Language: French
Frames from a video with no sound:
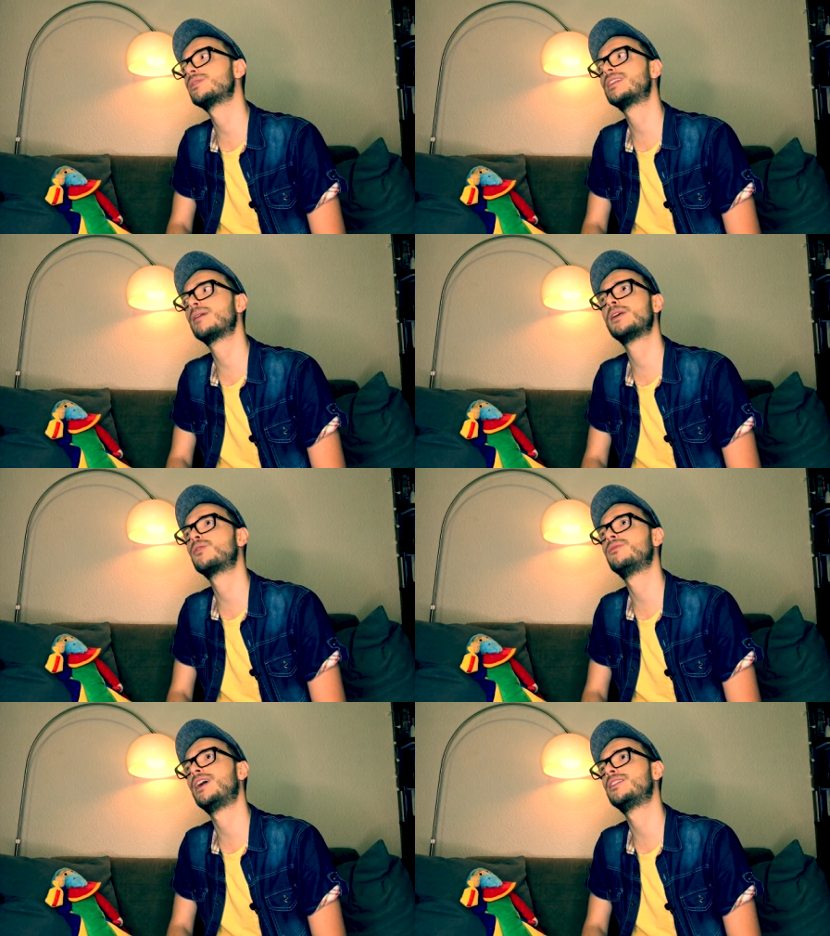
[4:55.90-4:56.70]
on sait très bien
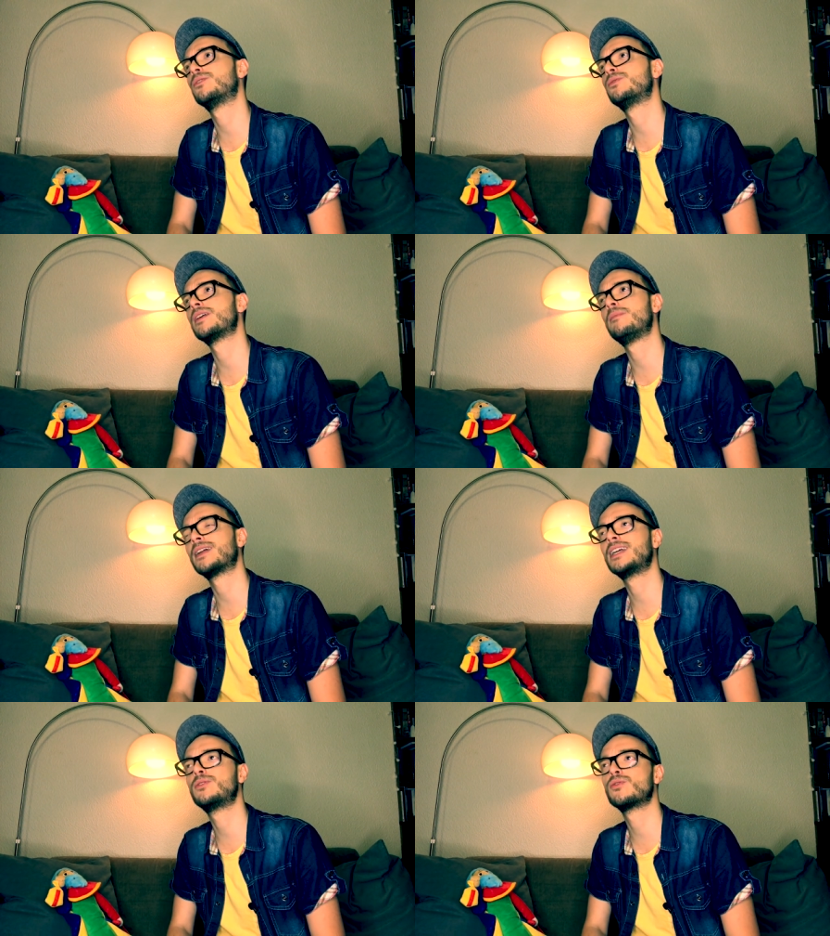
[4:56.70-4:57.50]
qu'on va attendre de sa
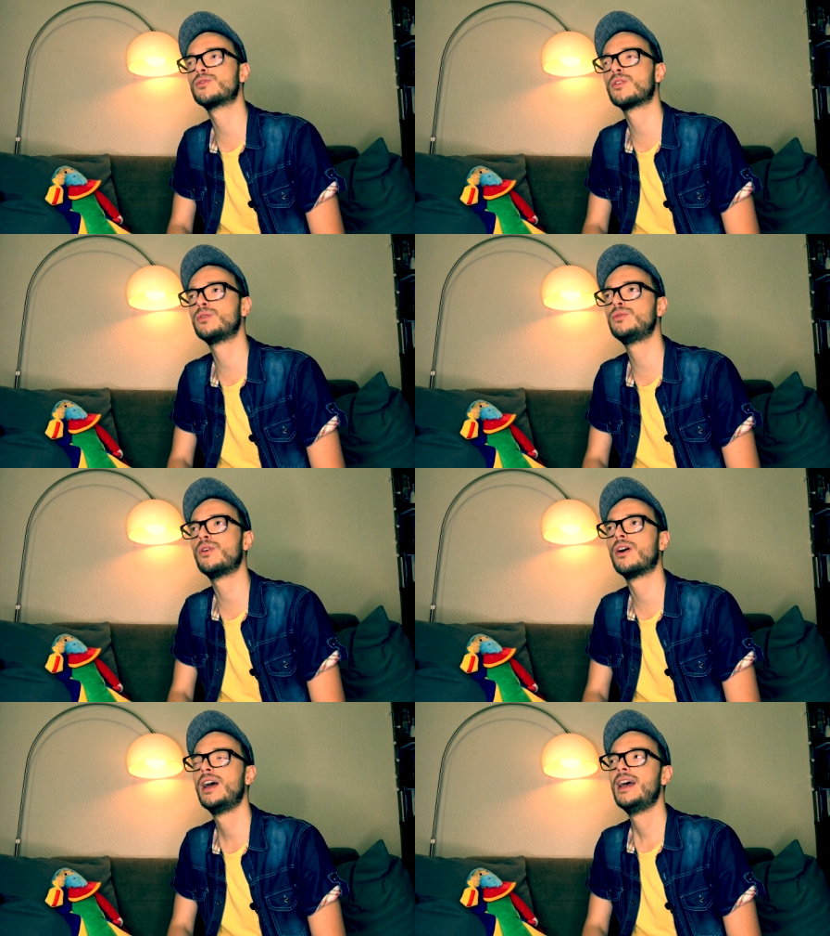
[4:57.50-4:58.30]
part quelque chose en
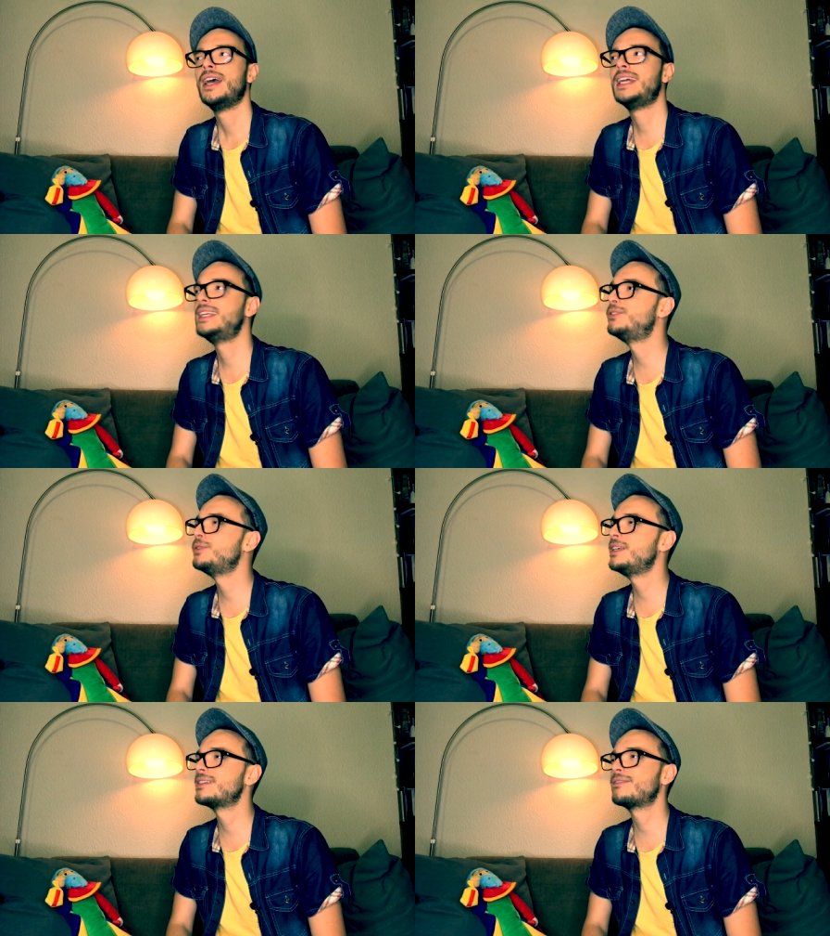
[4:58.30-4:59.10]
retour. Et les
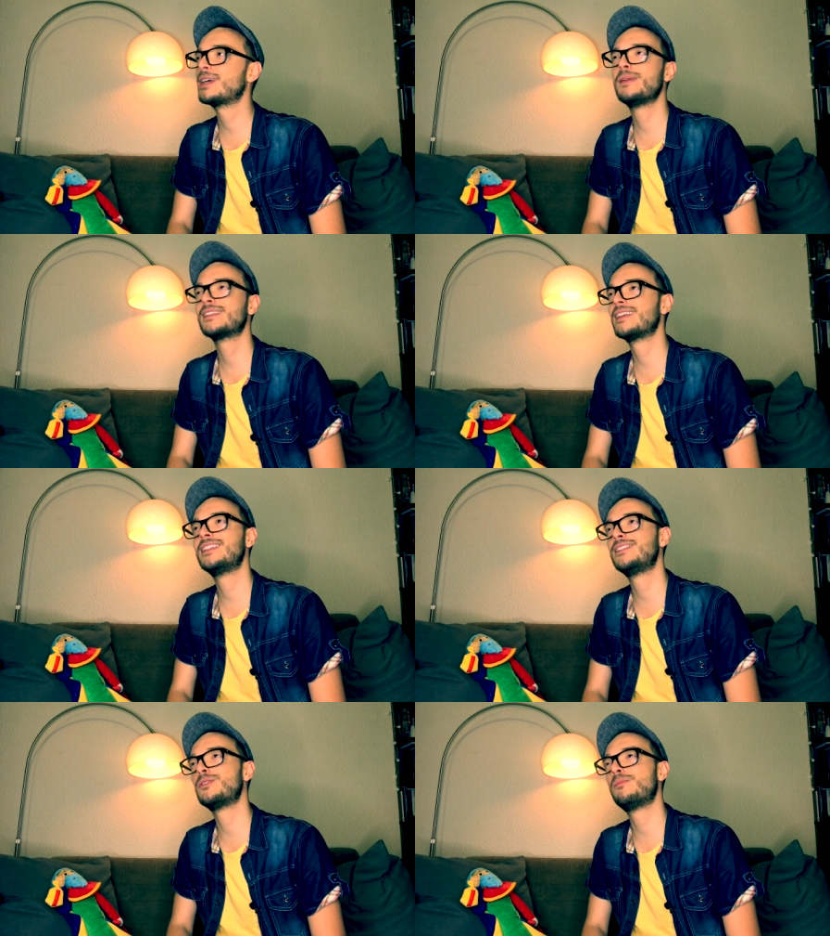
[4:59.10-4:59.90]
deniers savent très bien que ça
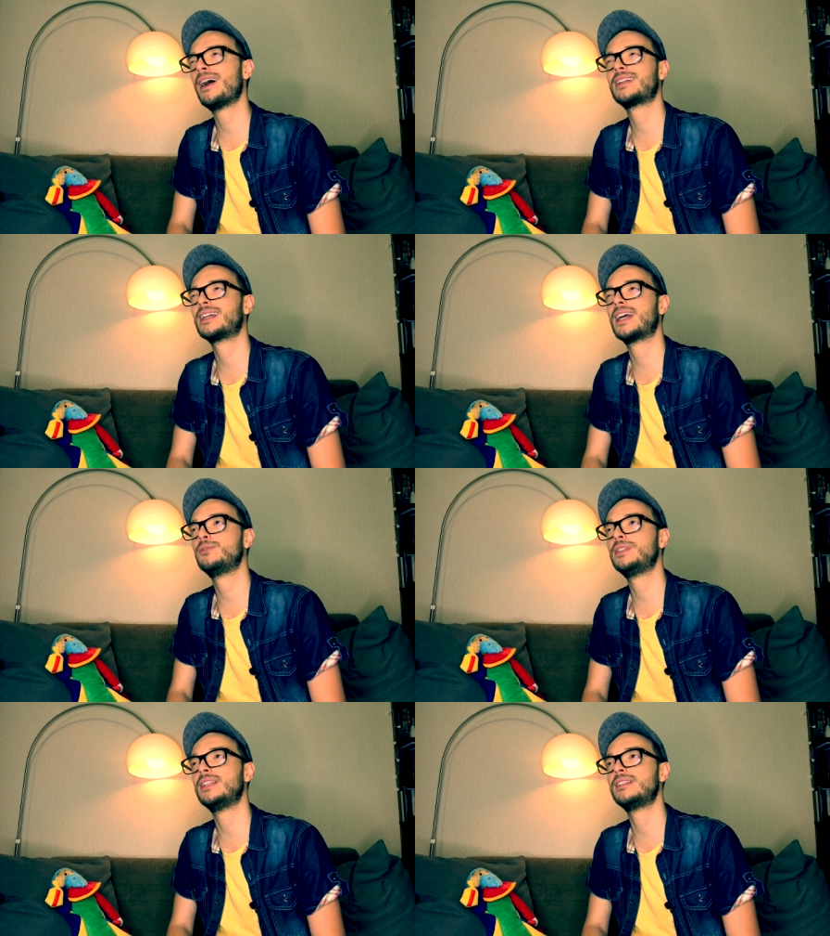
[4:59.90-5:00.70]
n'existe pas, que la
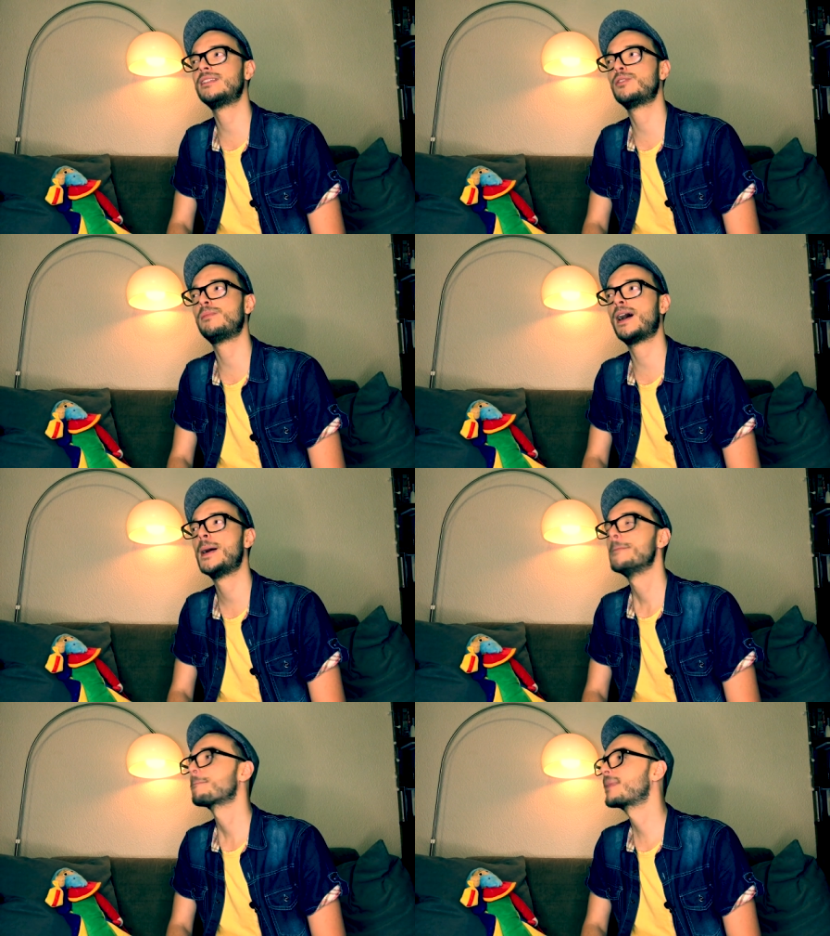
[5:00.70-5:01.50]
gratuité n'existe pas.
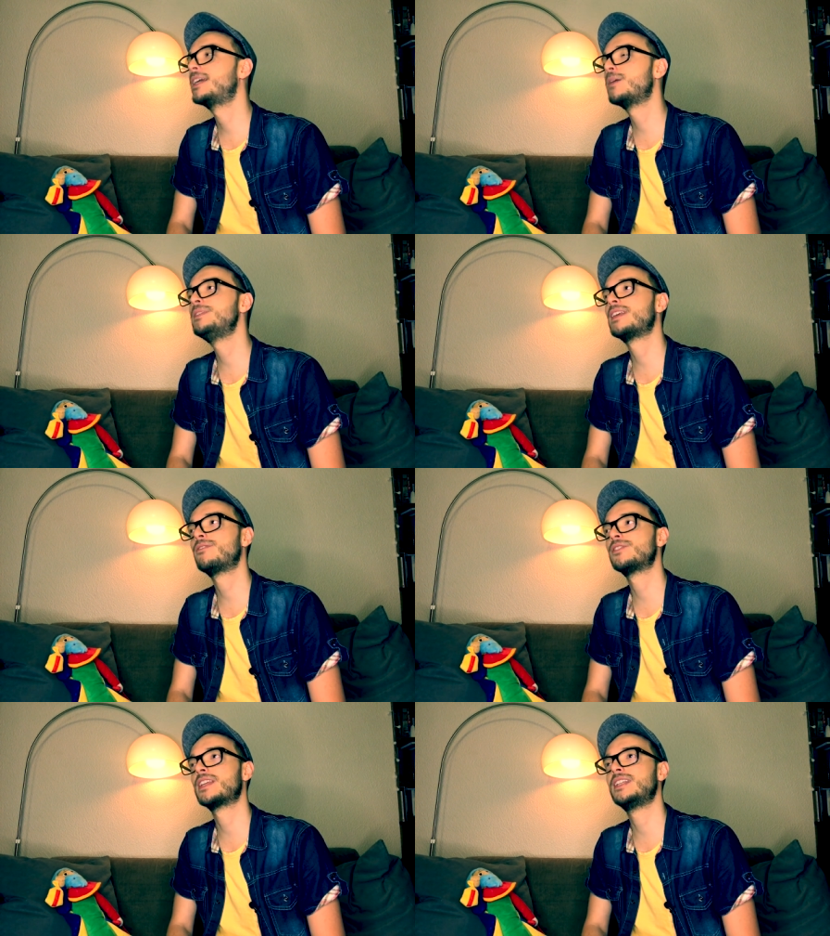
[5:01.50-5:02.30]
Et comme ils savent
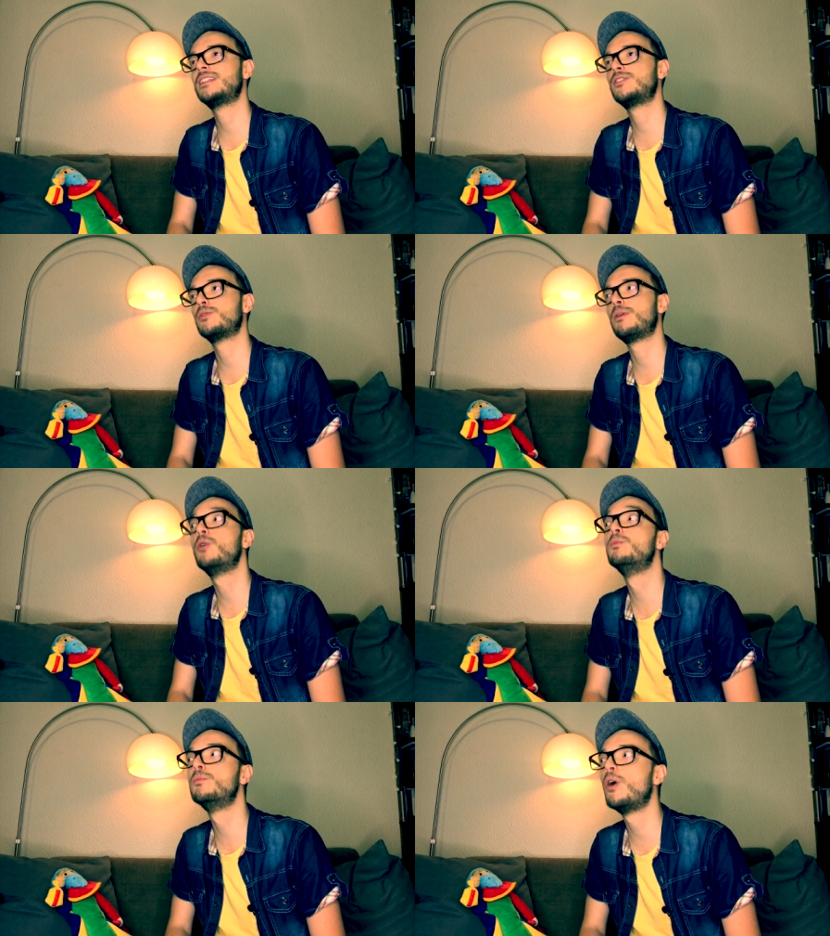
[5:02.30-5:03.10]
que ça n'existe pas, au
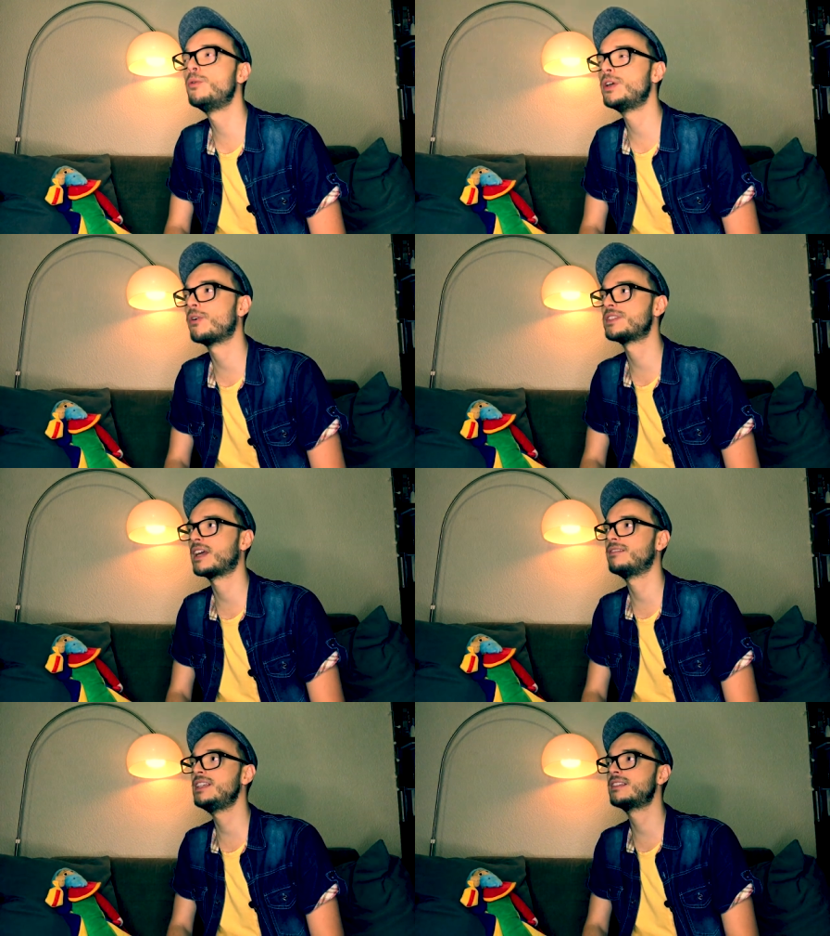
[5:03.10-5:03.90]
moment où ils rendent
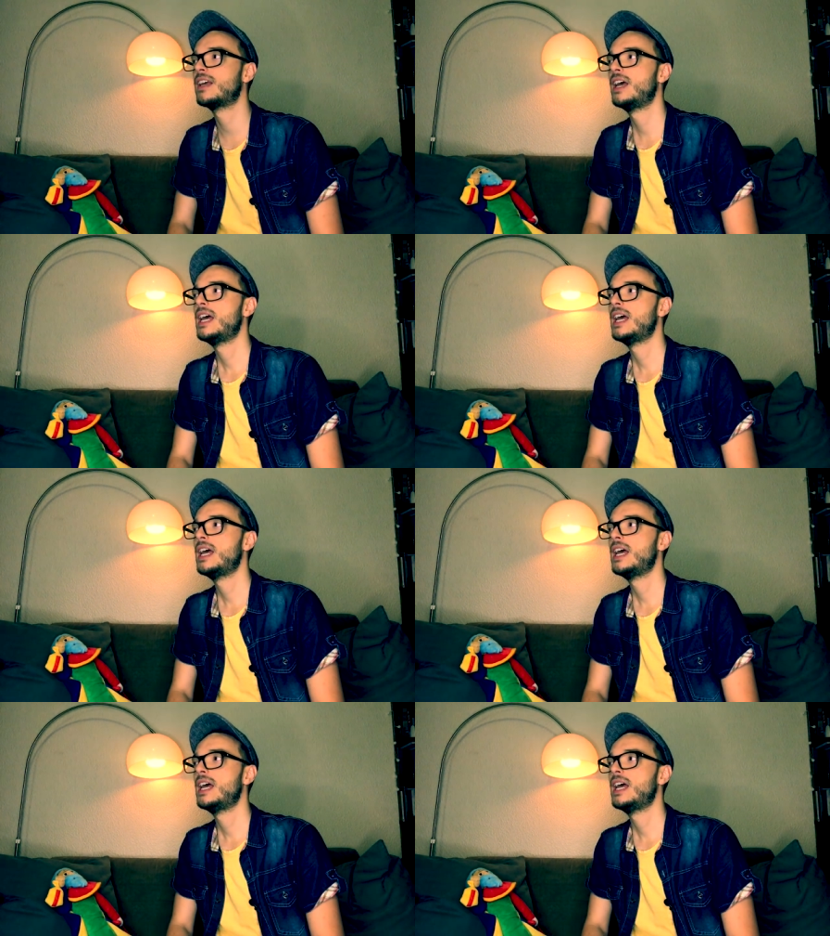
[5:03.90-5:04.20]
service,